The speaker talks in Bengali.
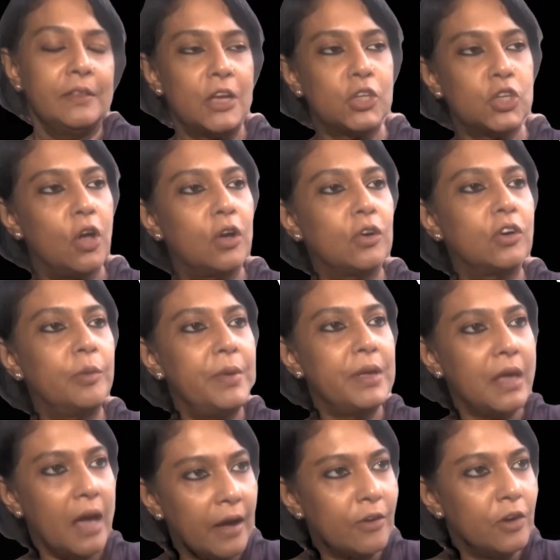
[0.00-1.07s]
তার
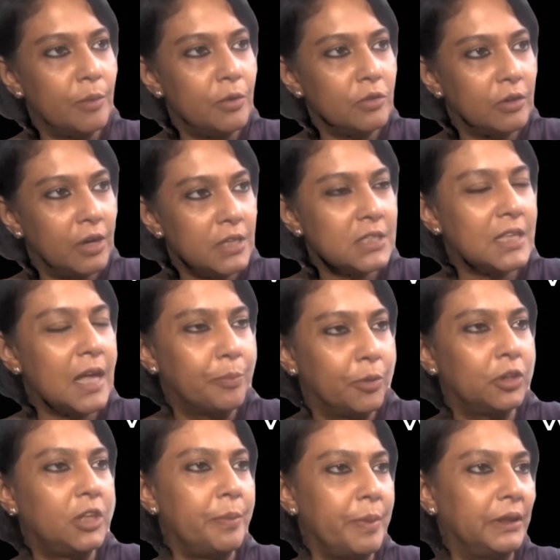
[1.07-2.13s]
সহকর্মীকে আক্রমণ করেছে তার
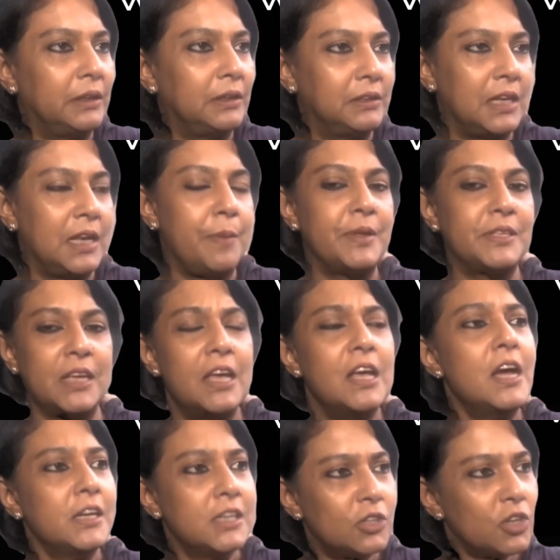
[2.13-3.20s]
প্রতিবাদে সে নেমেছে
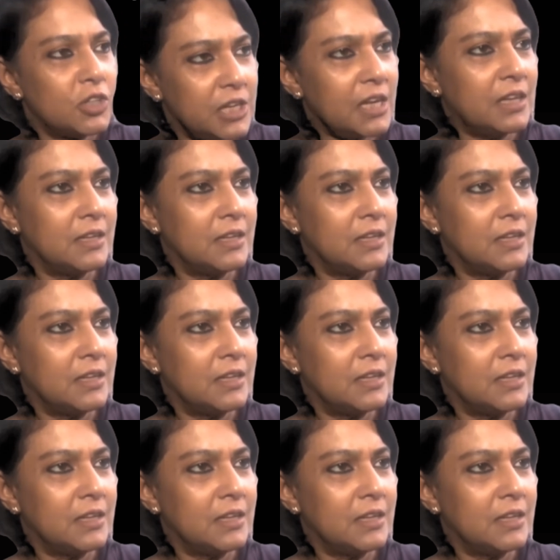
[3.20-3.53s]
সে তো